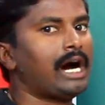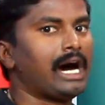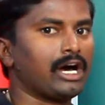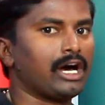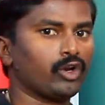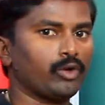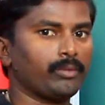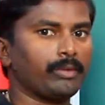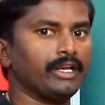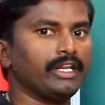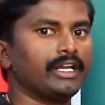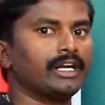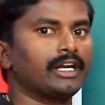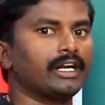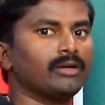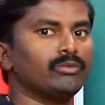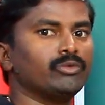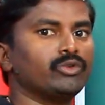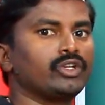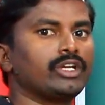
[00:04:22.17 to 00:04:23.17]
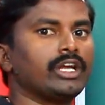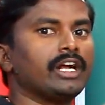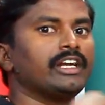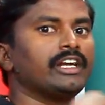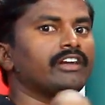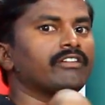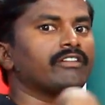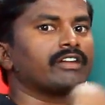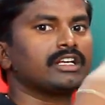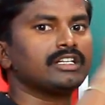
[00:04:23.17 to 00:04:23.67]
ఆలోపే నీకంటే ముందు
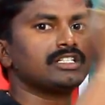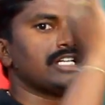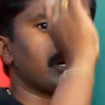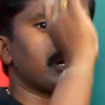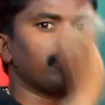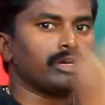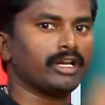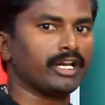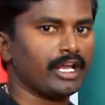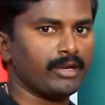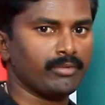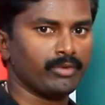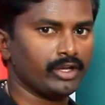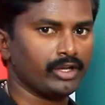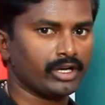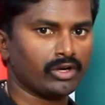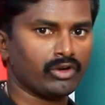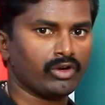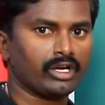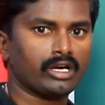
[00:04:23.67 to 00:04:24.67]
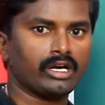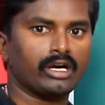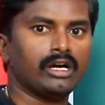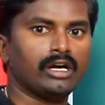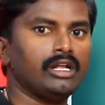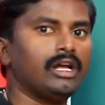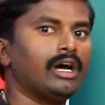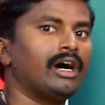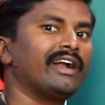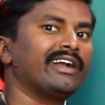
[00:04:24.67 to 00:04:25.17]
క్యాండిడేట్ వరకే జాబ్లోనే అయిపోయినట్లు లెక్క
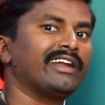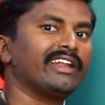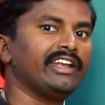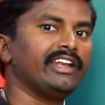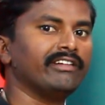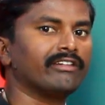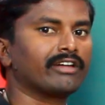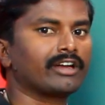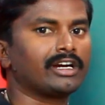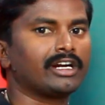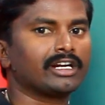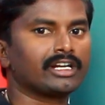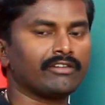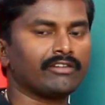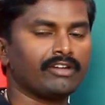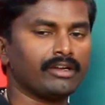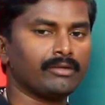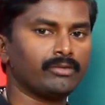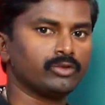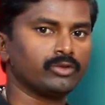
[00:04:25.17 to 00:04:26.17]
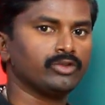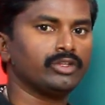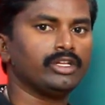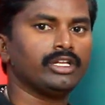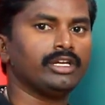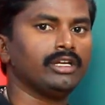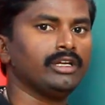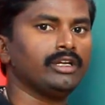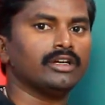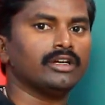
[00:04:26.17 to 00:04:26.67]
అంటే నీ వరకు కట్ ఆఫ్
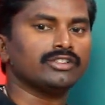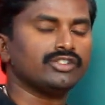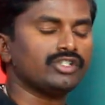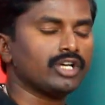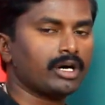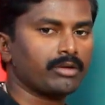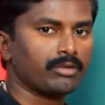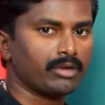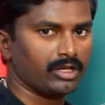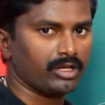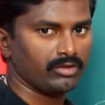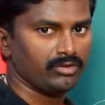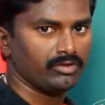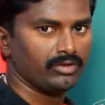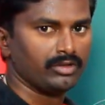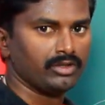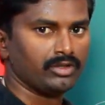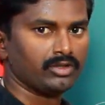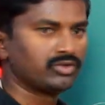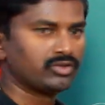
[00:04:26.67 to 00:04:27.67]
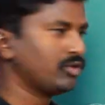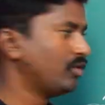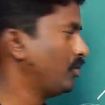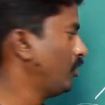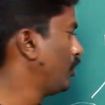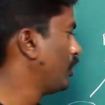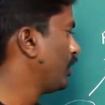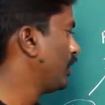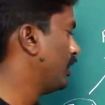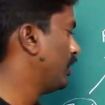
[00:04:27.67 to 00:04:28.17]
అయిపోతుంది జాబ్ రాదు సో
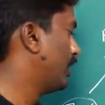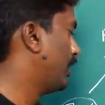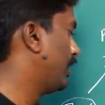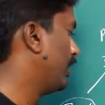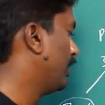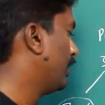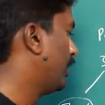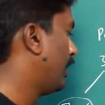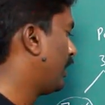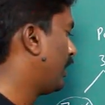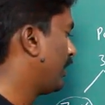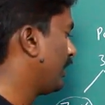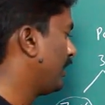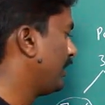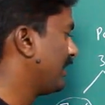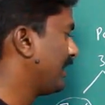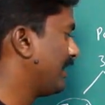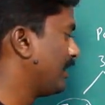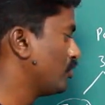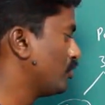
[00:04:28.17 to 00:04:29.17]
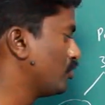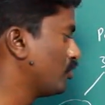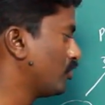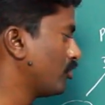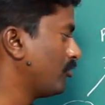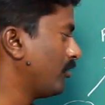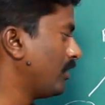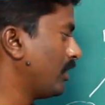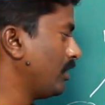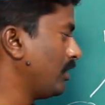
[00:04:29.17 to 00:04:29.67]
ఇదండి అంటే ఏ
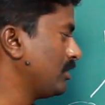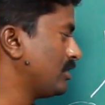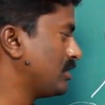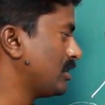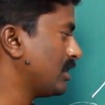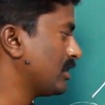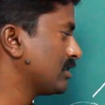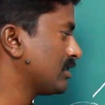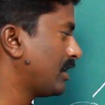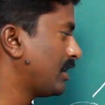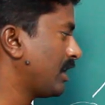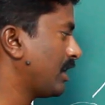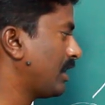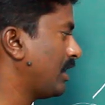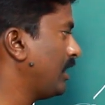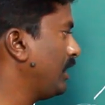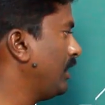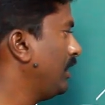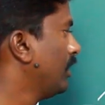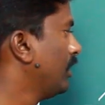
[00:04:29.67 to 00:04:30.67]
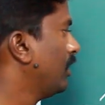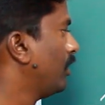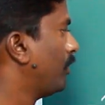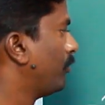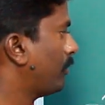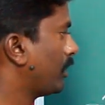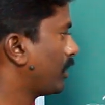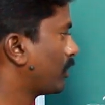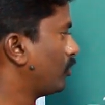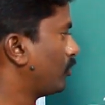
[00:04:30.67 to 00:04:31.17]
జోన్ వాళ్ళు ఇచ్చినా సరే కానీ
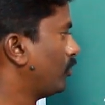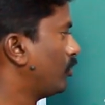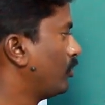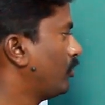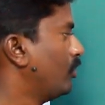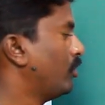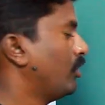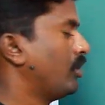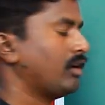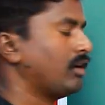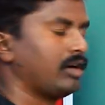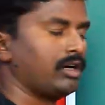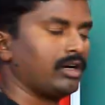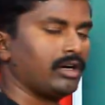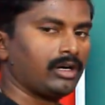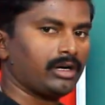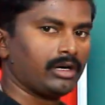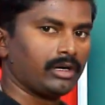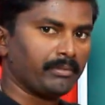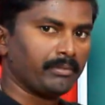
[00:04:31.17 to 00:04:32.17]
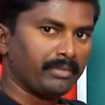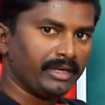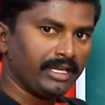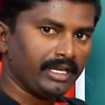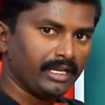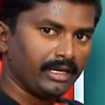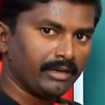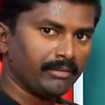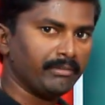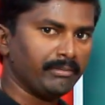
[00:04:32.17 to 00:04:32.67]
మనకు మీ
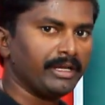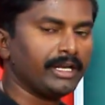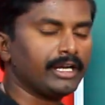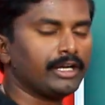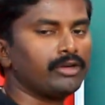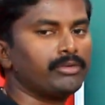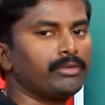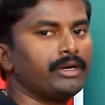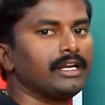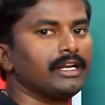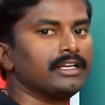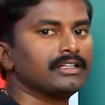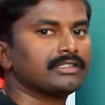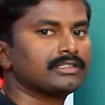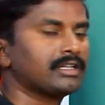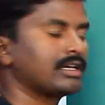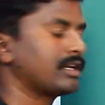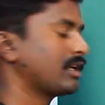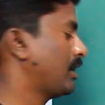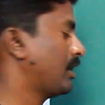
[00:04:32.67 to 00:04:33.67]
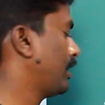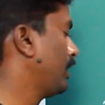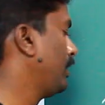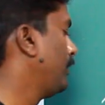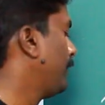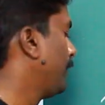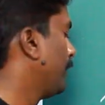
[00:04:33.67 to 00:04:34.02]
మెరిట్ను బట్టి ఇస్తారు కానీ